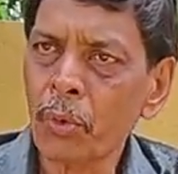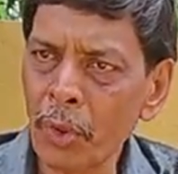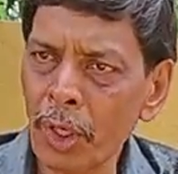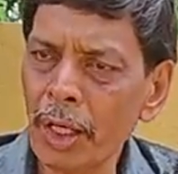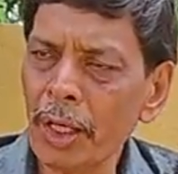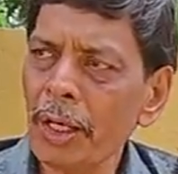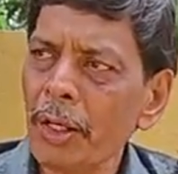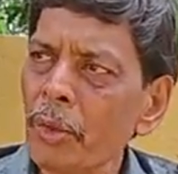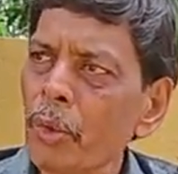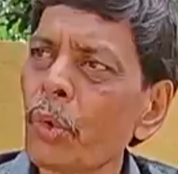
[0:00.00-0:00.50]

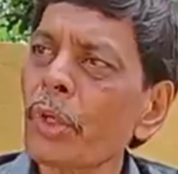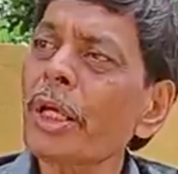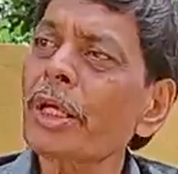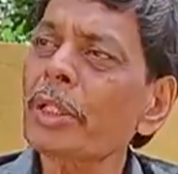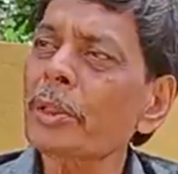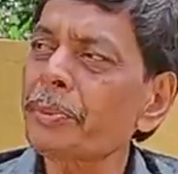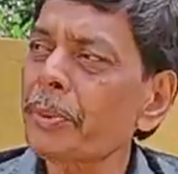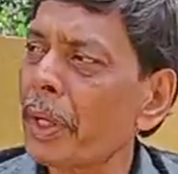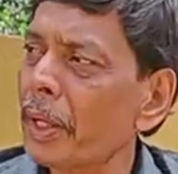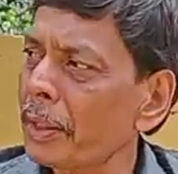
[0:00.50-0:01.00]
உடலில் நோய்
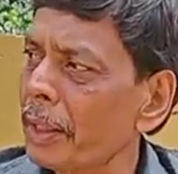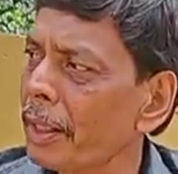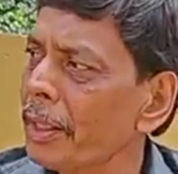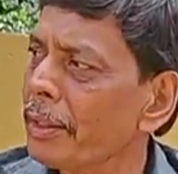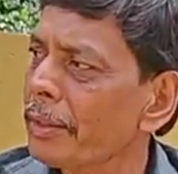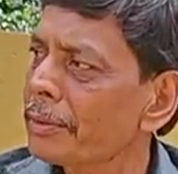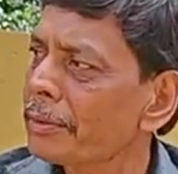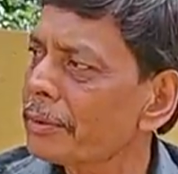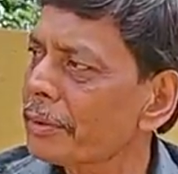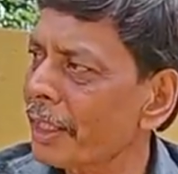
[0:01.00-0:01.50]
எதிர்ப்பு
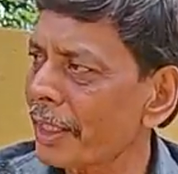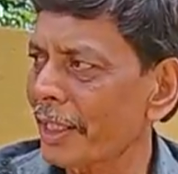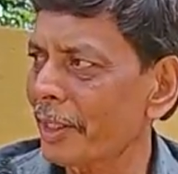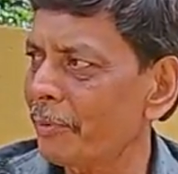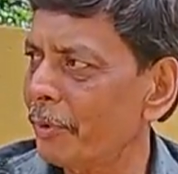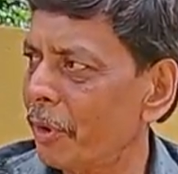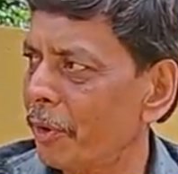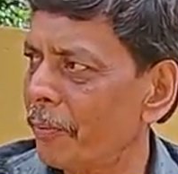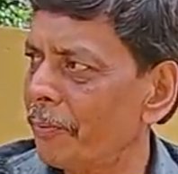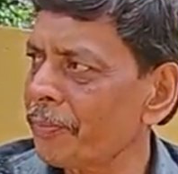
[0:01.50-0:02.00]
ஆற்றல்
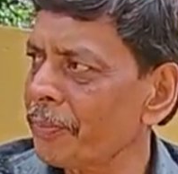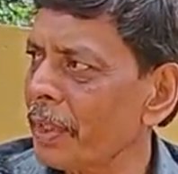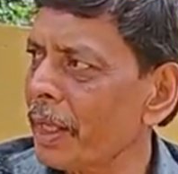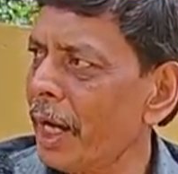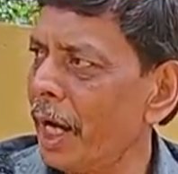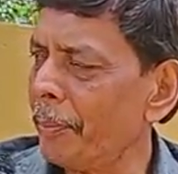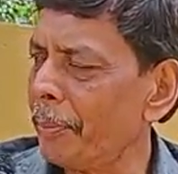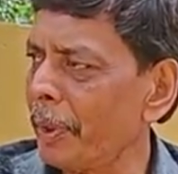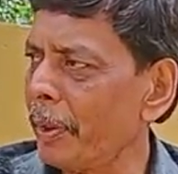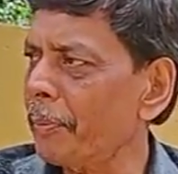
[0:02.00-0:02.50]
அதிகமாகும்
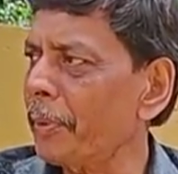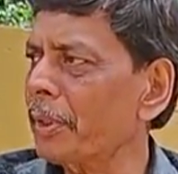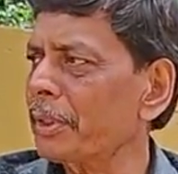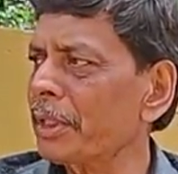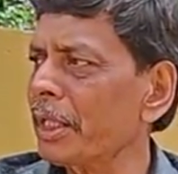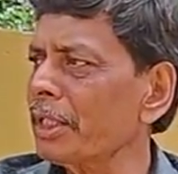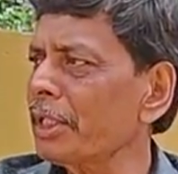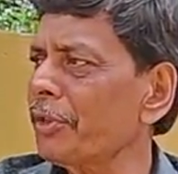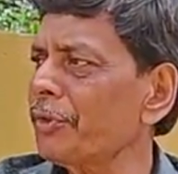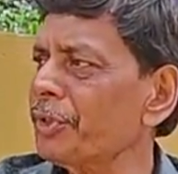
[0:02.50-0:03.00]
அப்போ
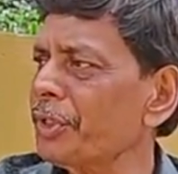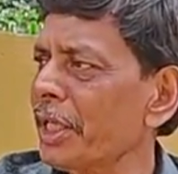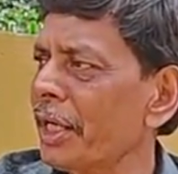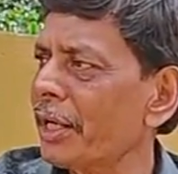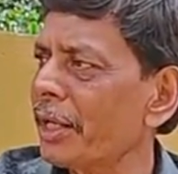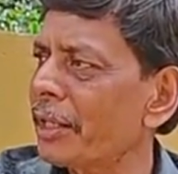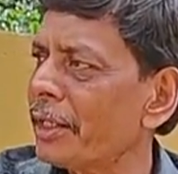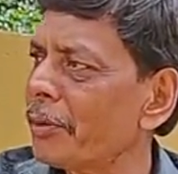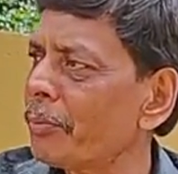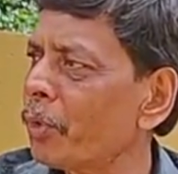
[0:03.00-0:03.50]
நமக்கு தெரிஞ்ச
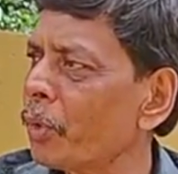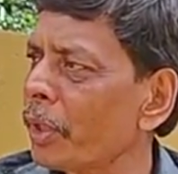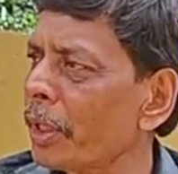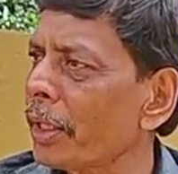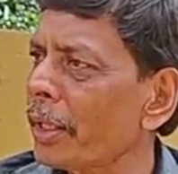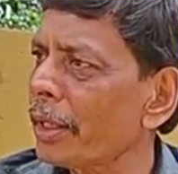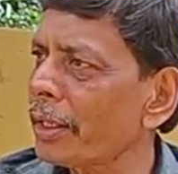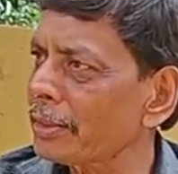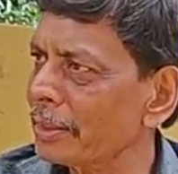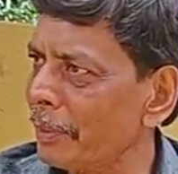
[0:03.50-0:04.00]
விஷயம் என்னது
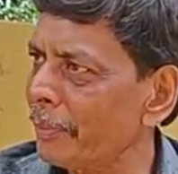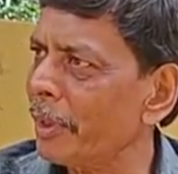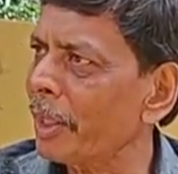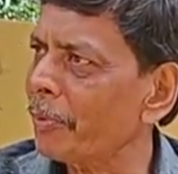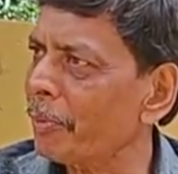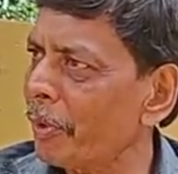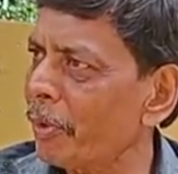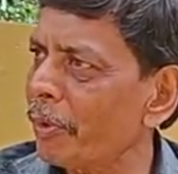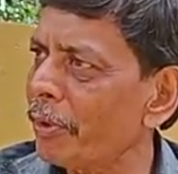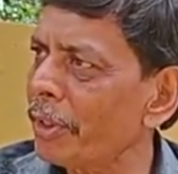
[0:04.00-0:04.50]
முருங்கைக்கீரை
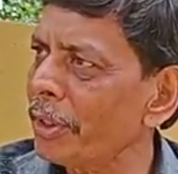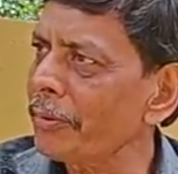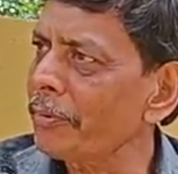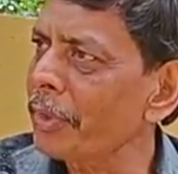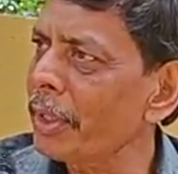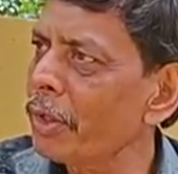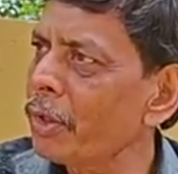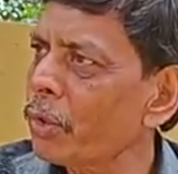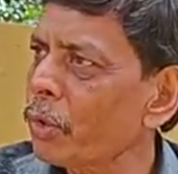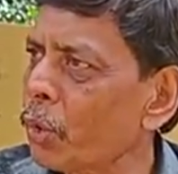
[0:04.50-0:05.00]
சமையல் பண்ணணும்
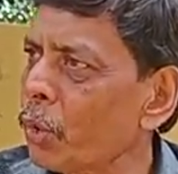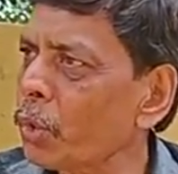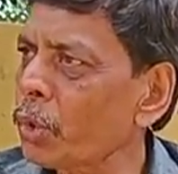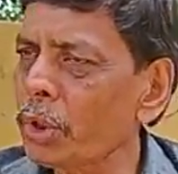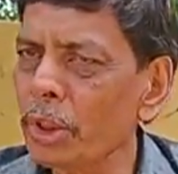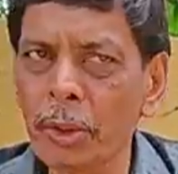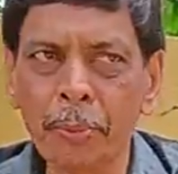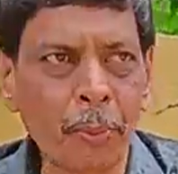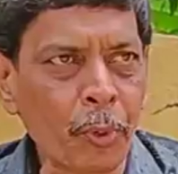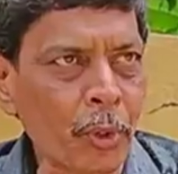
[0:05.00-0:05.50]

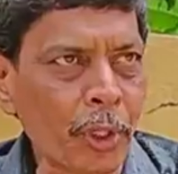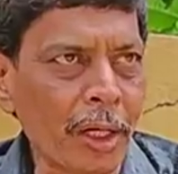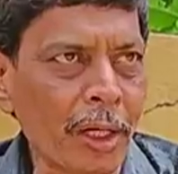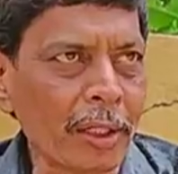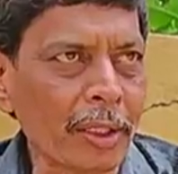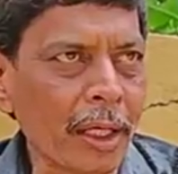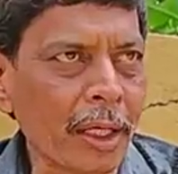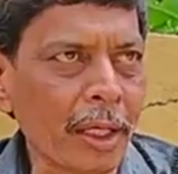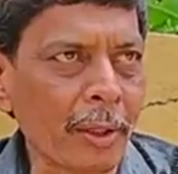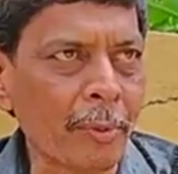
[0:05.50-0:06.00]
கூட்டு
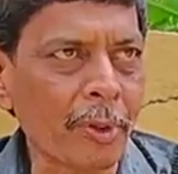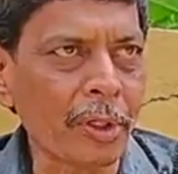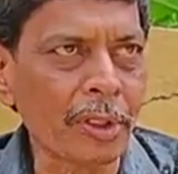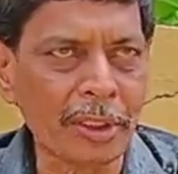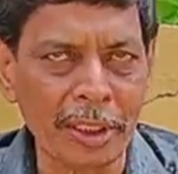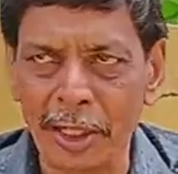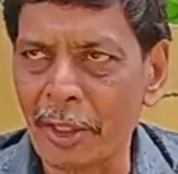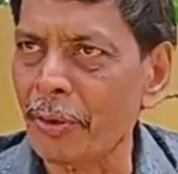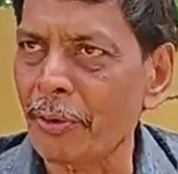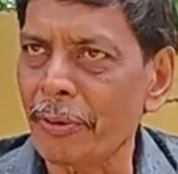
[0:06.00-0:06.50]
பொரியல் தான் நமக்கு
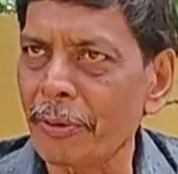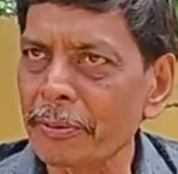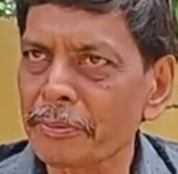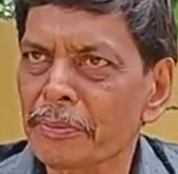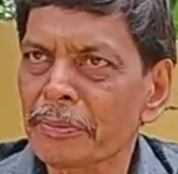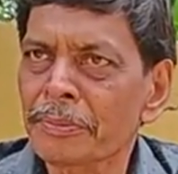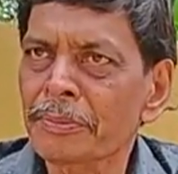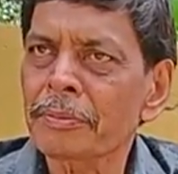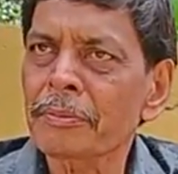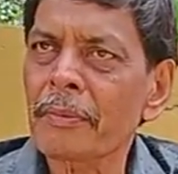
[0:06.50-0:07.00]
தெரியும்
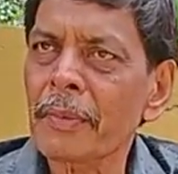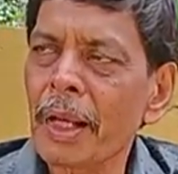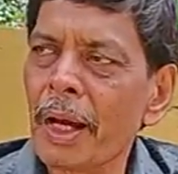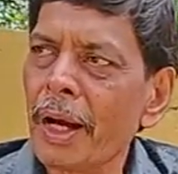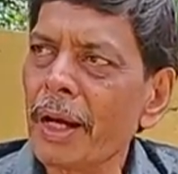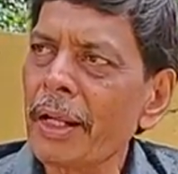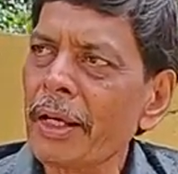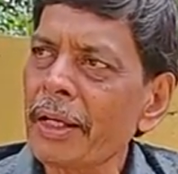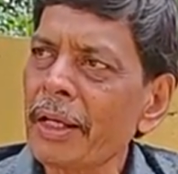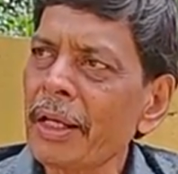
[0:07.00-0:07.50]

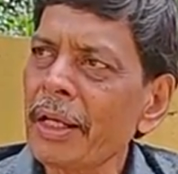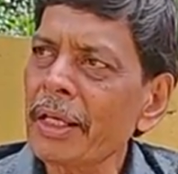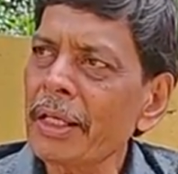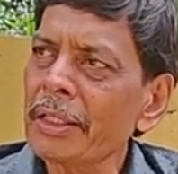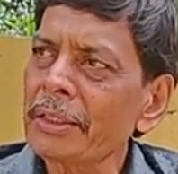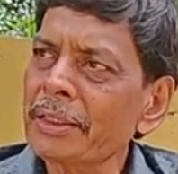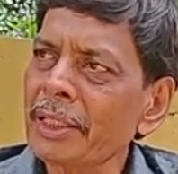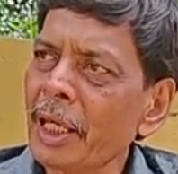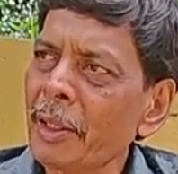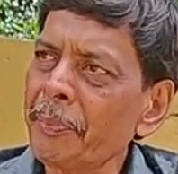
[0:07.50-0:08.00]
ஆனால்
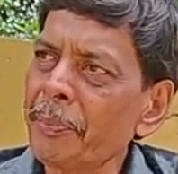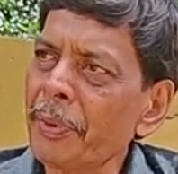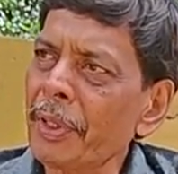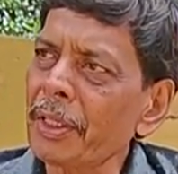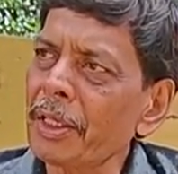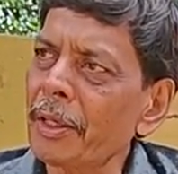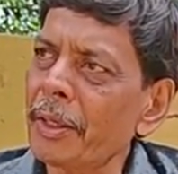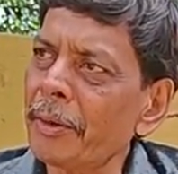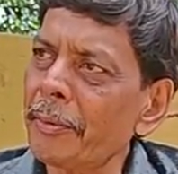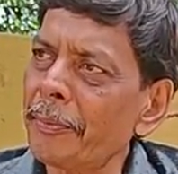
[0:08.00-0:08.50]
இன்னைக்கு
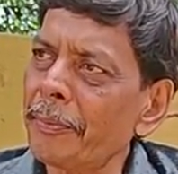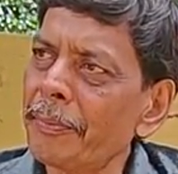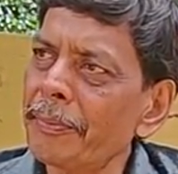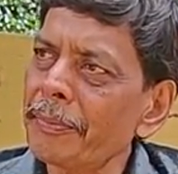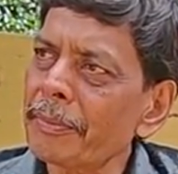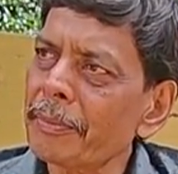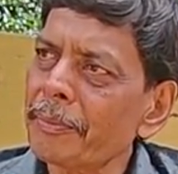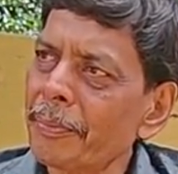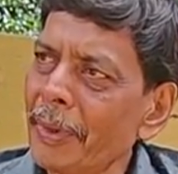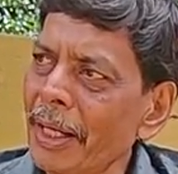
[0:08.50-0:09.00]
சிறப்பாக அதை
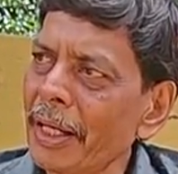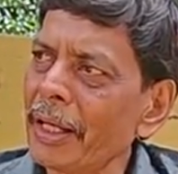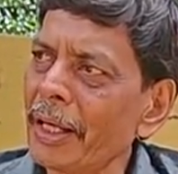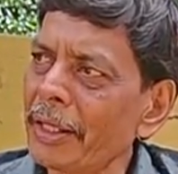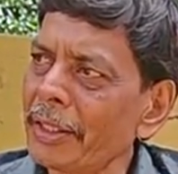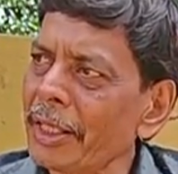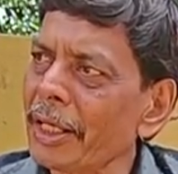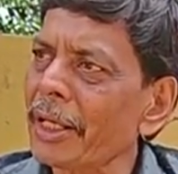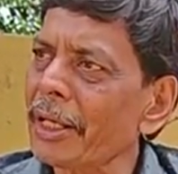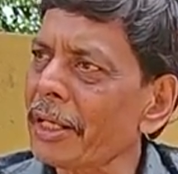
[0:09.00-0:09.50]
பயன்
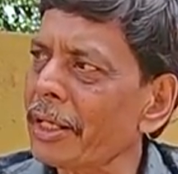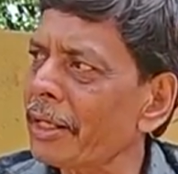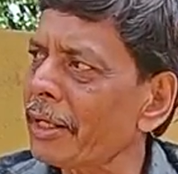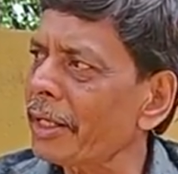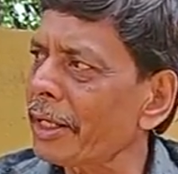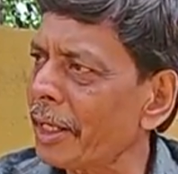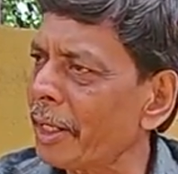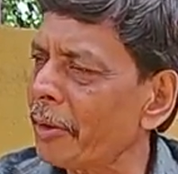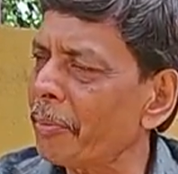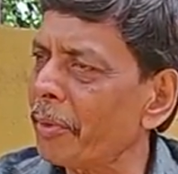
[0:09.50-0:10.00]

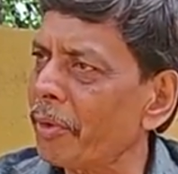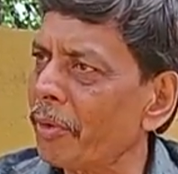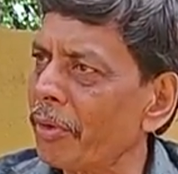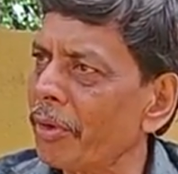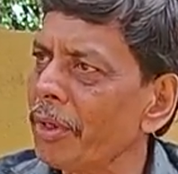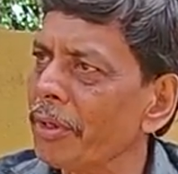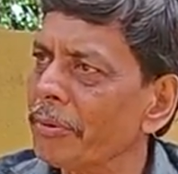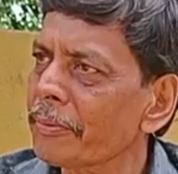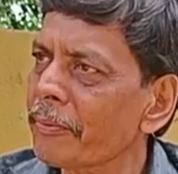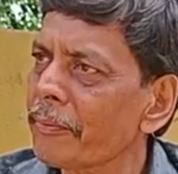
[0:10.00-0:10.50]
அதிகரிக்கிறதுக்கு என்ன
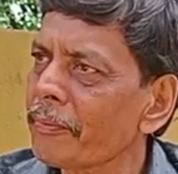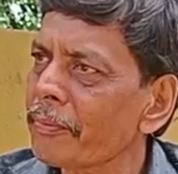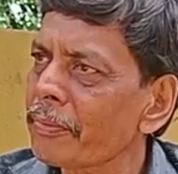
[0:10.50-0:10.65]
பண்ணுறோம்